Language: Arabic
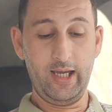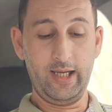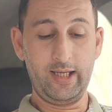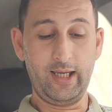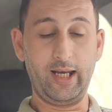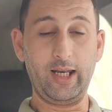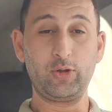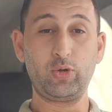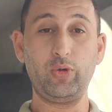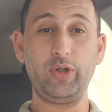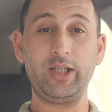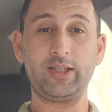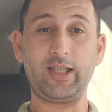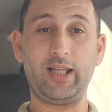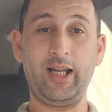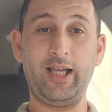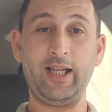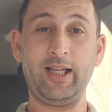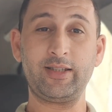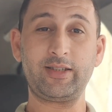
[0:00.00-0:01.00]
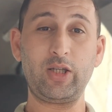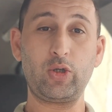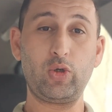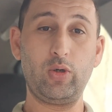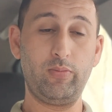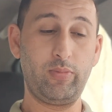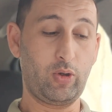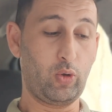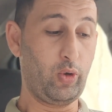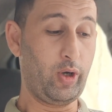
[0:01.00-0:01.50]
يلا دون اطار
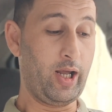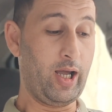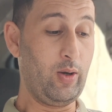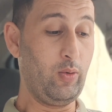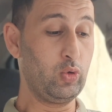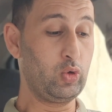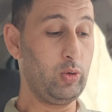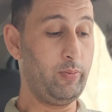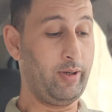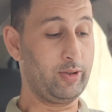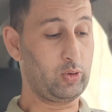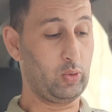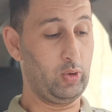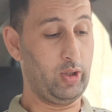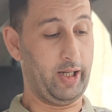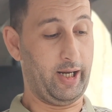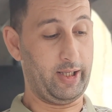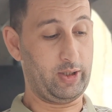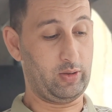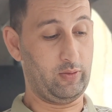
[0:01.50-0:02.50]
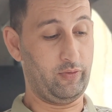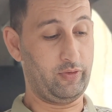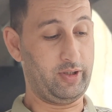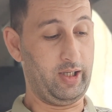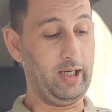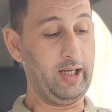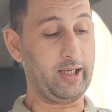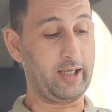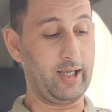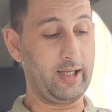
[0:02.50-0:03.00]
اعطيكم القرعه وانتم اعطوا لي رايكم في
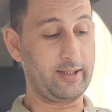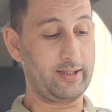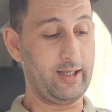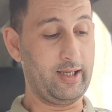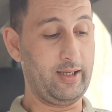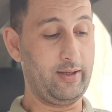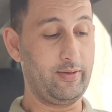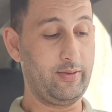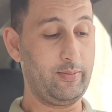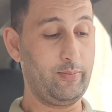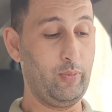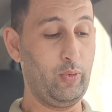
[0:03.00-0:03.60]
التعليقات ها